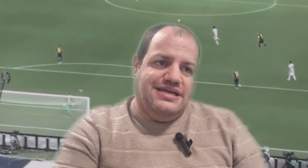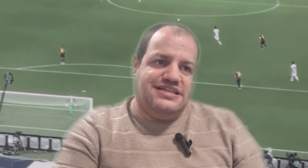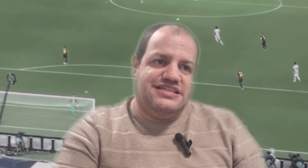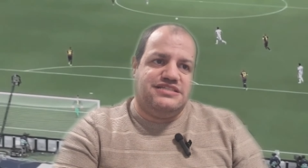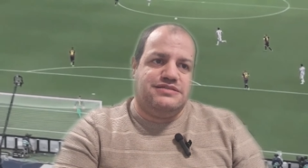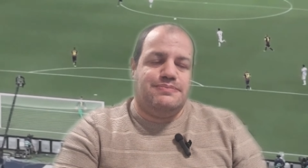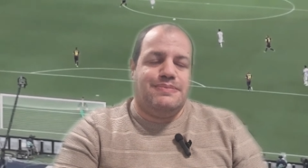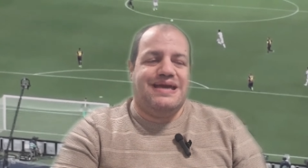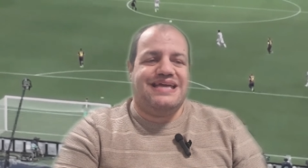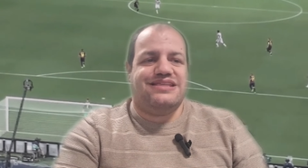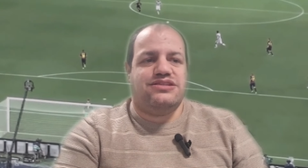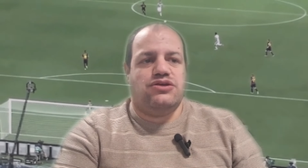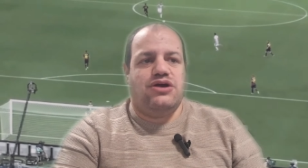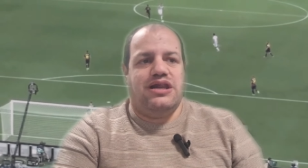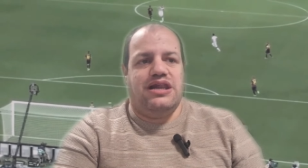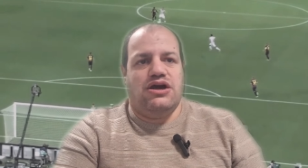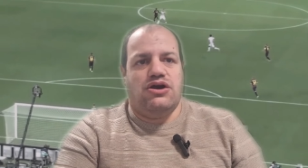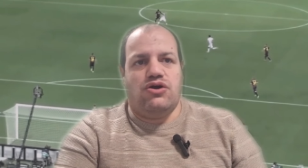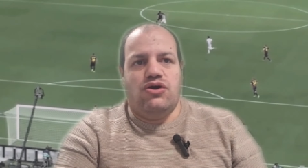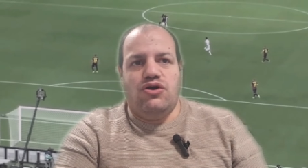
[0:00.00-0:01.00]
rispetto
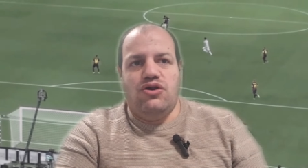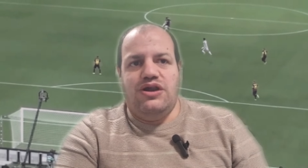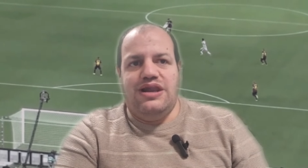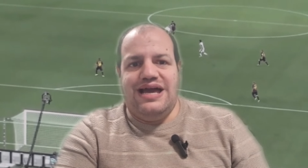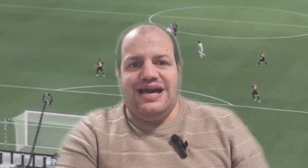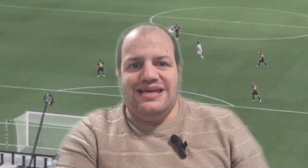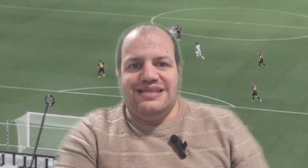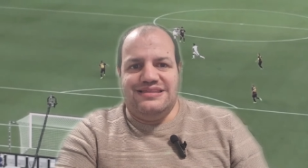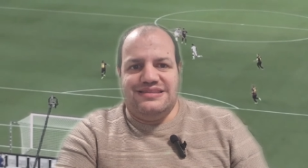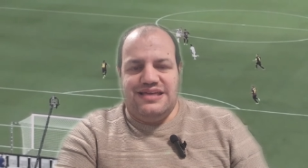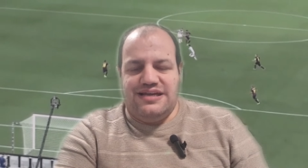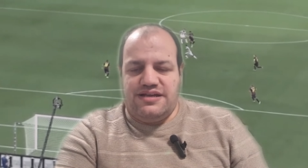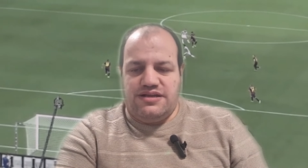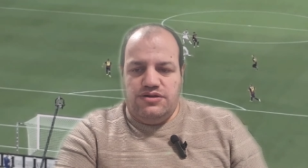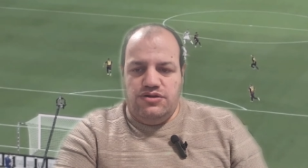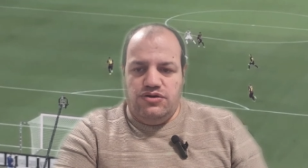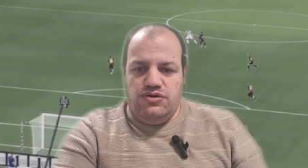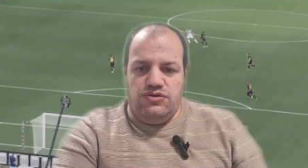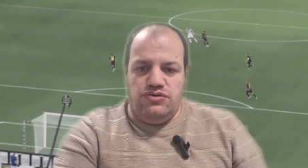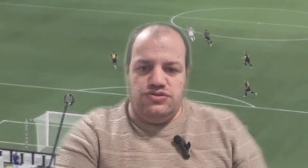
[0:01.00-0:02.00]
alla goal line
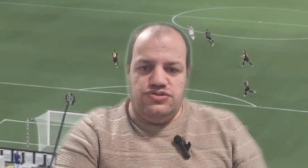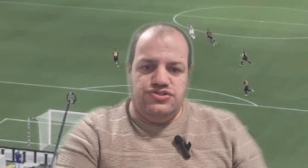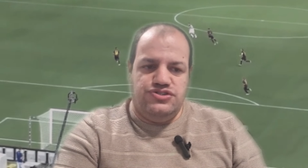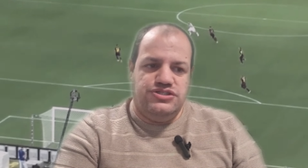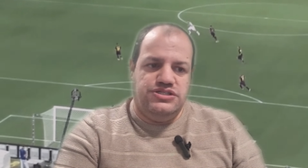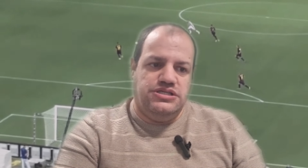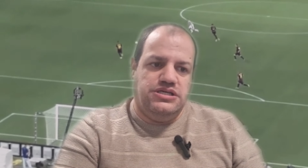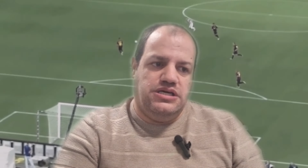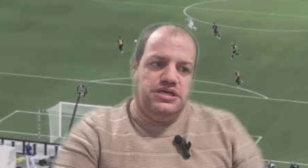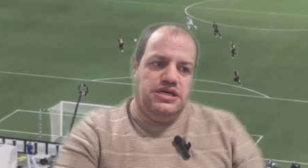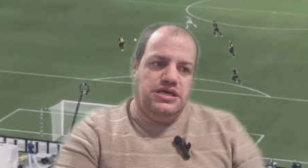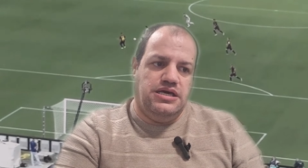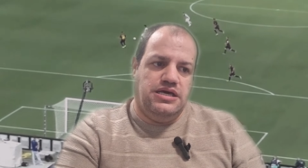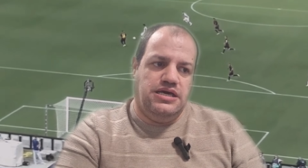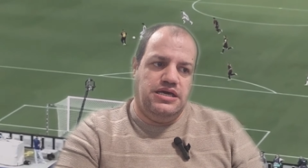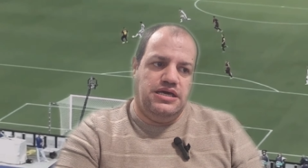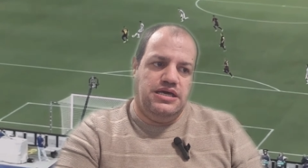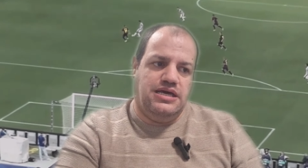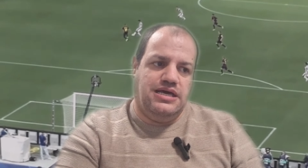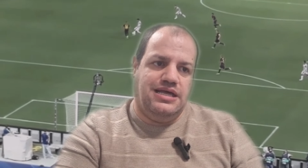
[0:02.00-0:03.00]
technology
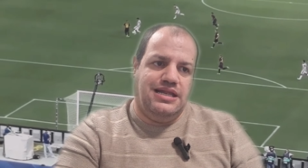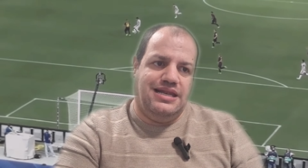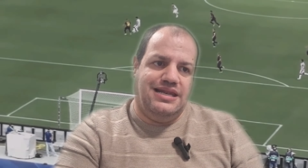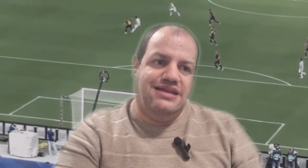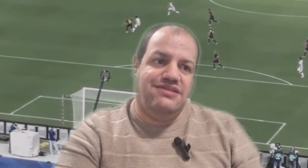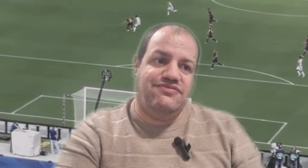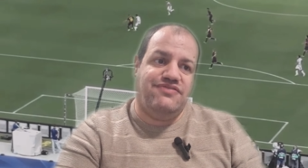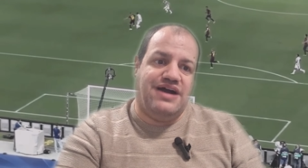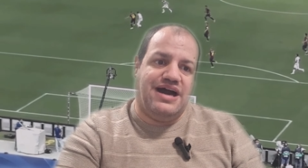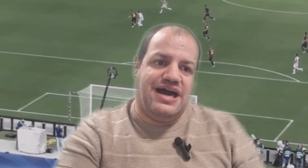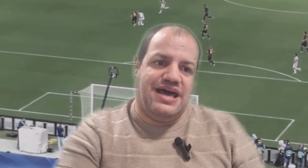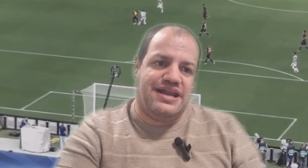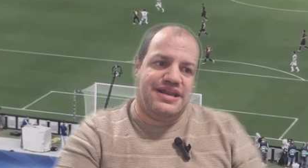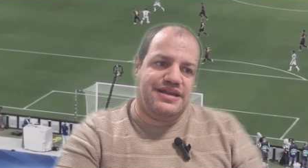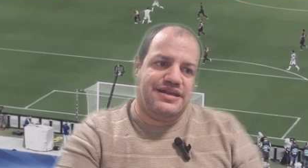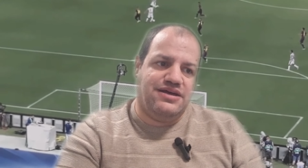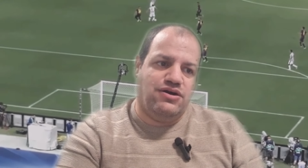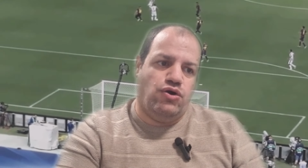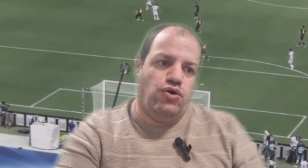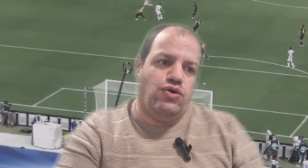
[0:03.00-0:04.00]
eh, il
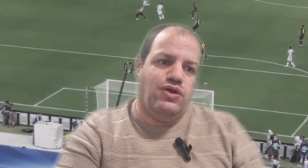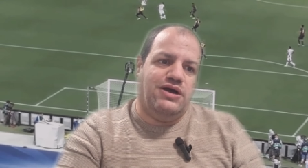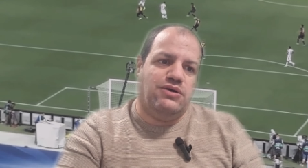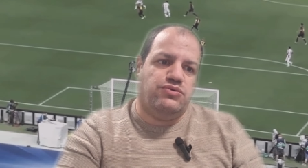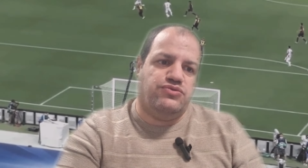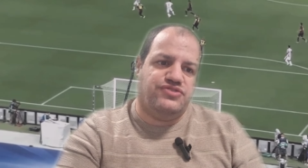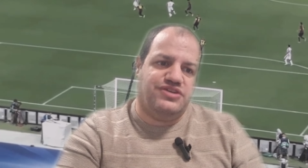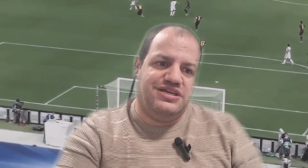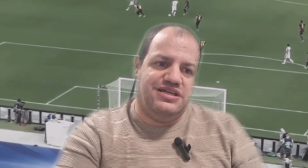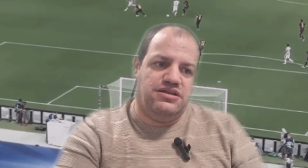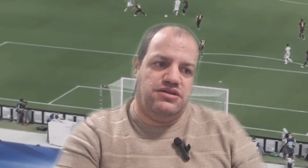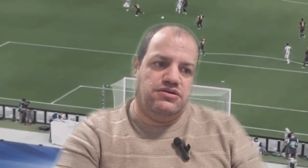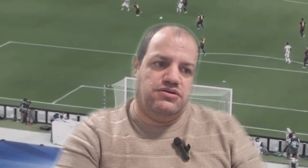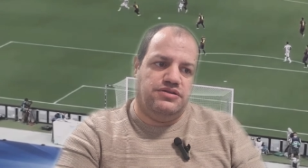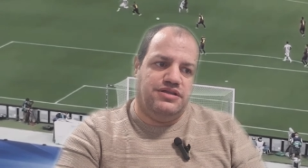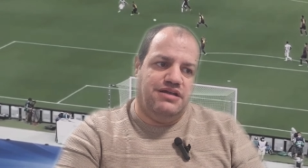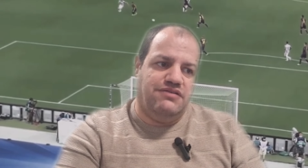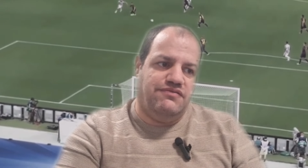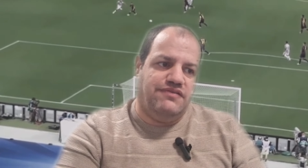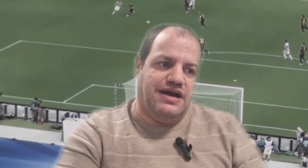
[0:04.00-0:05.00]
VAR o l'ausilio
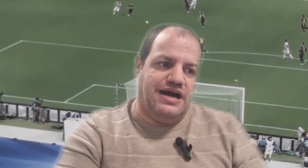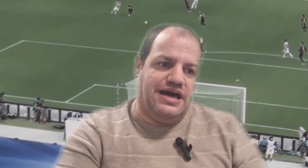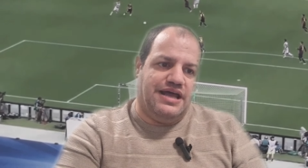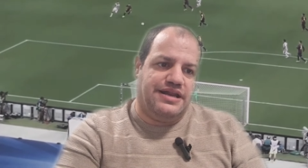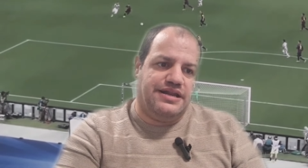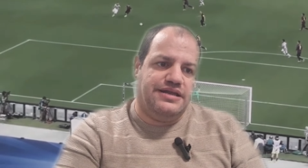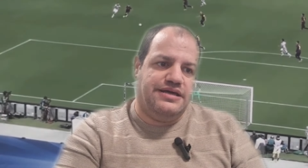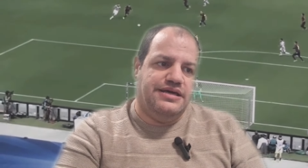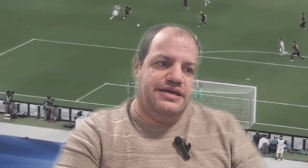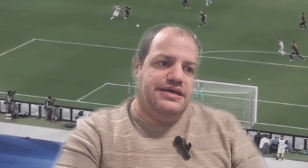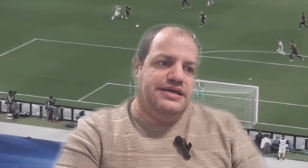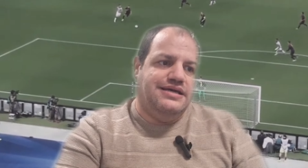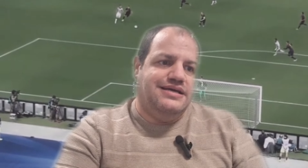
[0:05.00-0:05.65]
del VAR